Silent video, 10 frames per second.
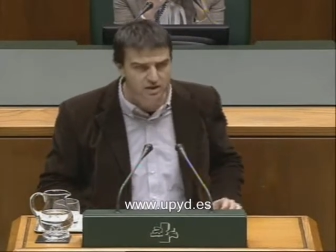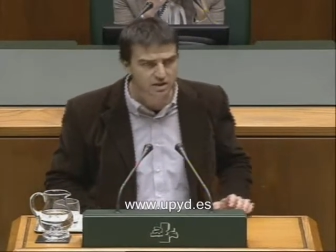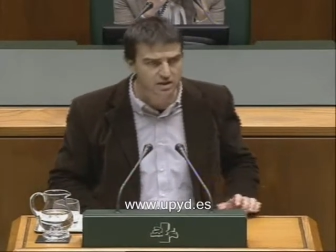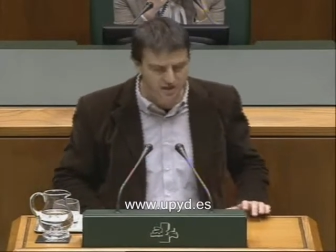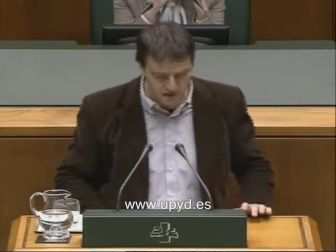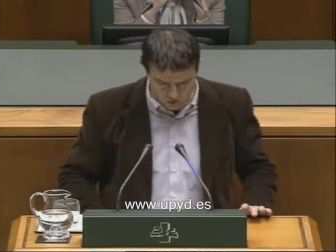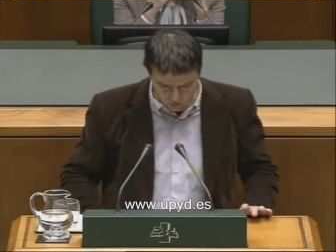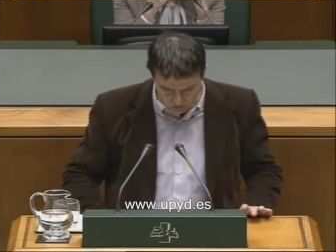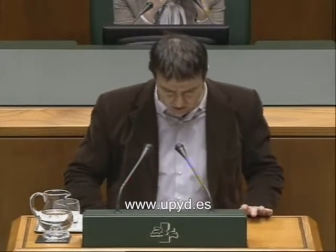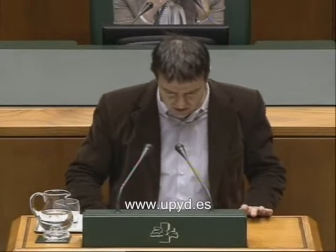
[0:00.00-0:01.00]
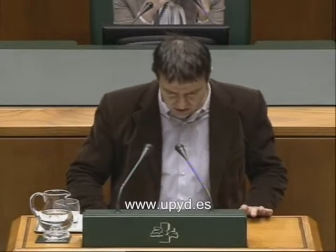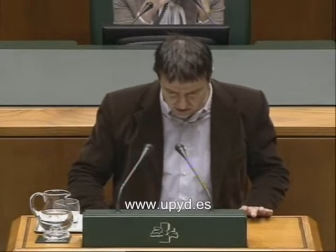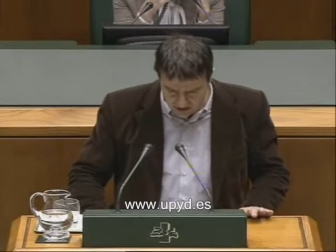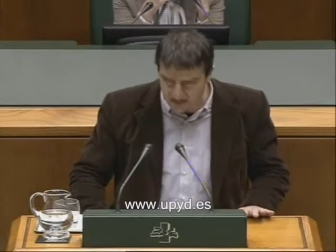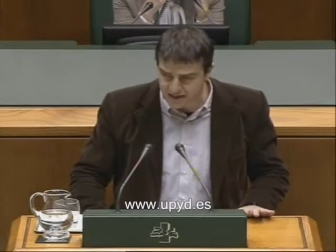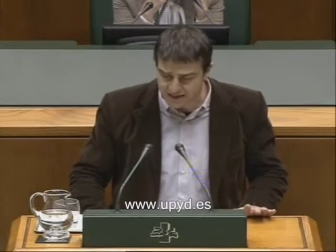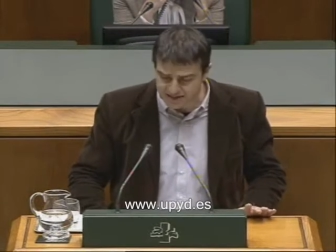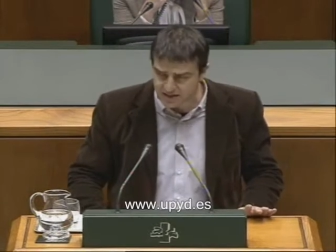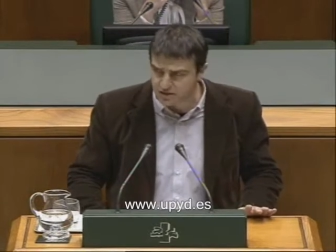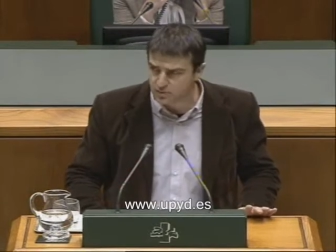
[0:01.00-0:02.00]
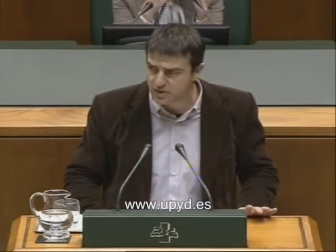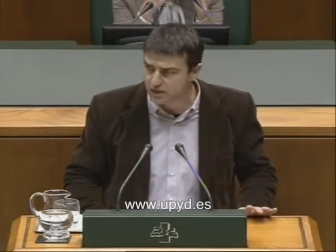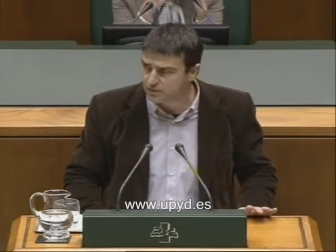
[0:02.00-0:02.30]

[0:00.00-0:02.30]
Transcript: inasumibles y es inviable